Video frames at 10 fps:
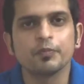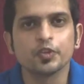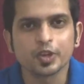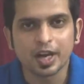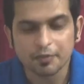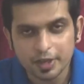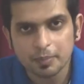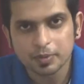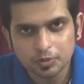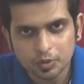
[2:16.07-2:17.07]
वो तो
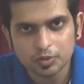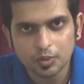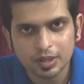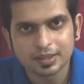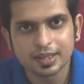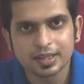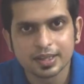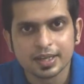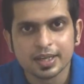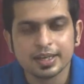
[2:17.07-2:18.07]
काफ़ी एपिसोड से हो रही थी
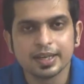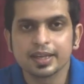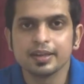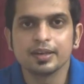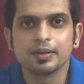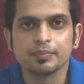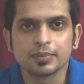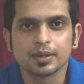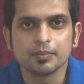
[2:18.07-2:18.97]
लेकिन